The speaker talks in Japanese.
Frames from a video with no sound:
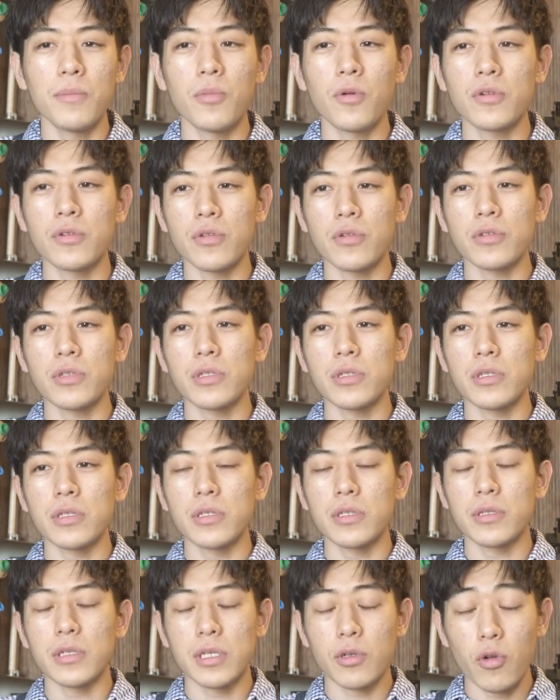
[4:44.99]
僕の
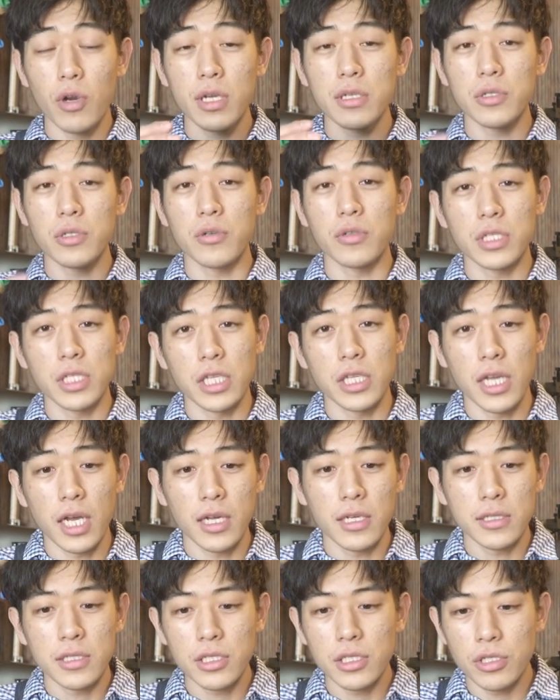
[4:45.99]
コレクションして
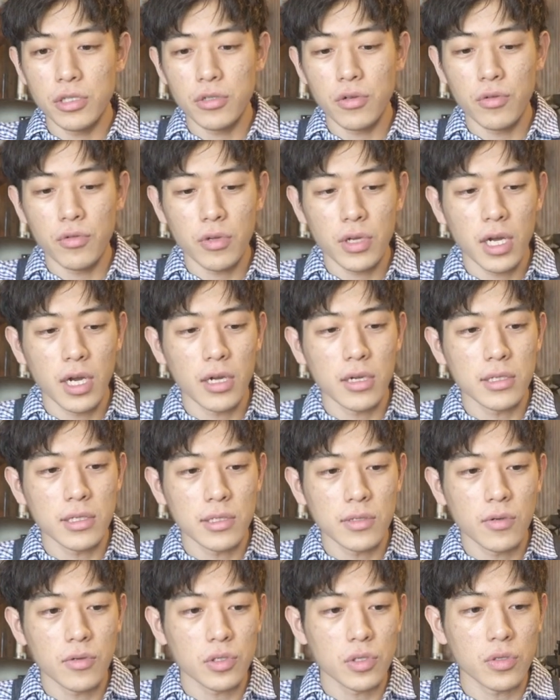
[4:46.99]
た中古の革
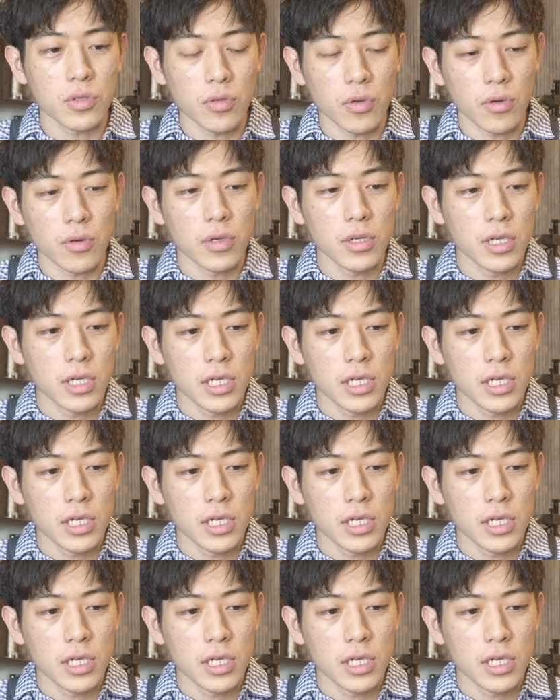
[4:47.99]
靴をちょっと